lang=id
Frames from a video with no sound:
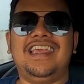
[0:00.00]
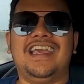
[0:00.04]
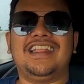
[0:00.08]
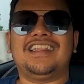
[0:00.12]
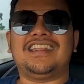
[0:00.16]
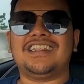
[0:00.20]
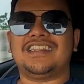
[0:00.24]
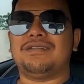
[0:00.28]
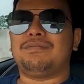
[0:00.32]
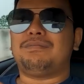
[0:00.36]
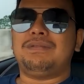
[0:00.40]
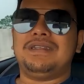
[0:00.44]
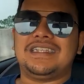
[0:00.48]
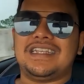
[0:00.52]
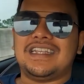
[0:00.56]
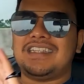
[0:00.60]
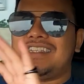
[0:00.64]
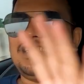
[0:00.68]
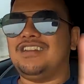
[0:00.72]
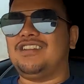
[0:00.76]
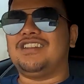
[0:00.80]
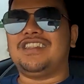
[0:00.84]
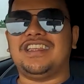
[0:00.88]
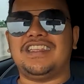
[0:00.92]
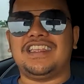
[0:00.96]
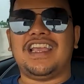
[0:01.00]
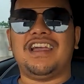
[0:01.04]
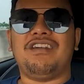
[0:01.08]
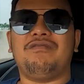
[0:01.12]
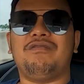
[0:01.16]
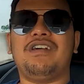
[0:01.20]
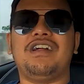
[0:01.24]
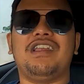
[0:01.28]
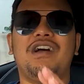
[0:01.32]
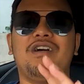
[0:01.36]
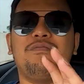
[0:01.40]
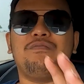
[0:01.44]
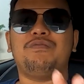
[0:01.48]
dia tetap bisa tidur
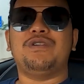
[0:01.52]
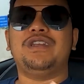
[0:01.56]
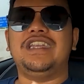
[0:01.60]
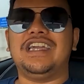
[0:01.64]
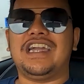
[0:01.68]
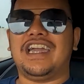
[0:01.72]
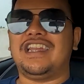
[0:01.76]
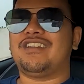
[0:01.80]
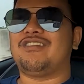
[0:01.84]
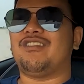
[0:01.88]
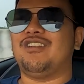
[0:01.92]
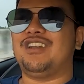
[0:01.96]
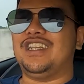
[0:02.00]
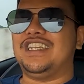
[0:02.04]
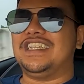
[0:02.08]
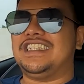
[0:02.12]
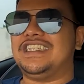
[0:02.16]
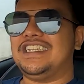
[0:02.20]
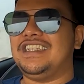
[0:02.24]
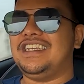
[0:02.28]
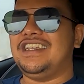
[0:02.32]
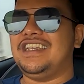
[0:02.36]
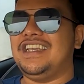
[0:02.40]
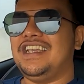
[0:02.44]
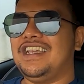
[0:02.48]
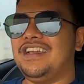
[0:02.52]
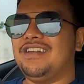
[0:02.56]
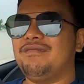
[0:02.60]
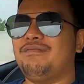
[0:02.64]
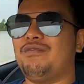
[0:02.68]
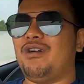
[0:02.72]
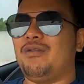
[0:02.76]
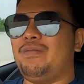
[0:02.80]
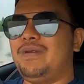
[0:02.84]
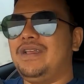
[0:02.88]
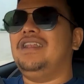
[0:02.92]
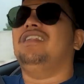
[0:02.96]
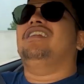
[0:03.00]
nyenyak walaupun dengan kondisi
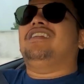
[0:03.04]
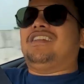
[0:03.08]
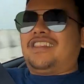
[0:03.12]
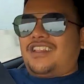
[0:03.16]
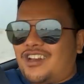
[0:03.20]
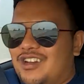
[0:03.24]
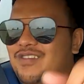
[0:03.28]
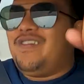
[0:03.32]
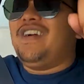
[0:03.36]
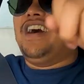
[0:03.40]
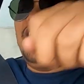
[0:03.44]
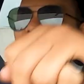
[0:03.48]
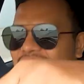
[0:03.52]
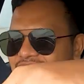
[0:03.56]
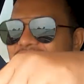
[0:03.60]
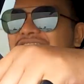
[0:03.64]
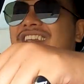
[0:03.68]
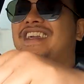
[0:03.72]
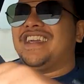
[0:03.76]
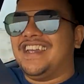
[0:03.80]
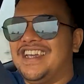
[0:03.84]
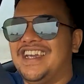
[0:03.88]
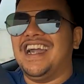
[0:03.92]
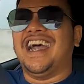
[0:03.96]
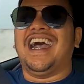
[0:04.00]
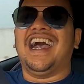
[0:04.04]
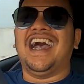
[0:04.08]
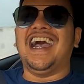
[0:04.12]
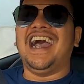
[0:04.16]
mobil terombang ambing